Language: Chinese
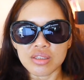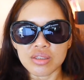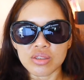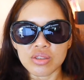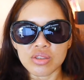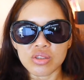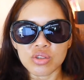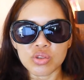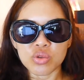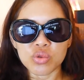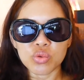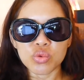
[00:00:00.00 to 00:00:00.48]

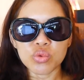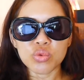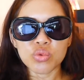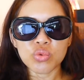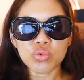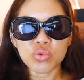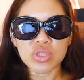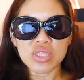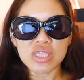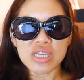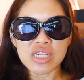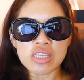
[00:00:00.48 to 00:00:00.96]
植
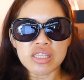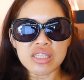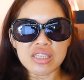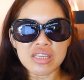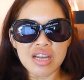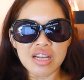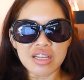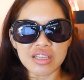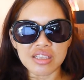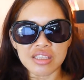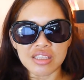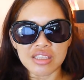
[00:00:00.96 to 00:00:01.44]
物生
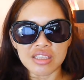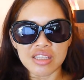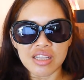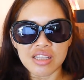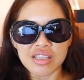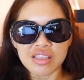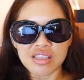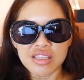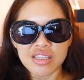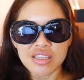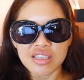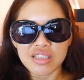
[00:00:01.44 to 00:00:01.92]
长
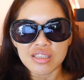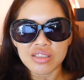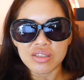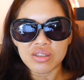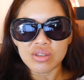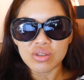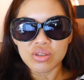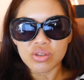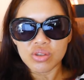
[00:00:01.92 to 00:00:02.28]
能力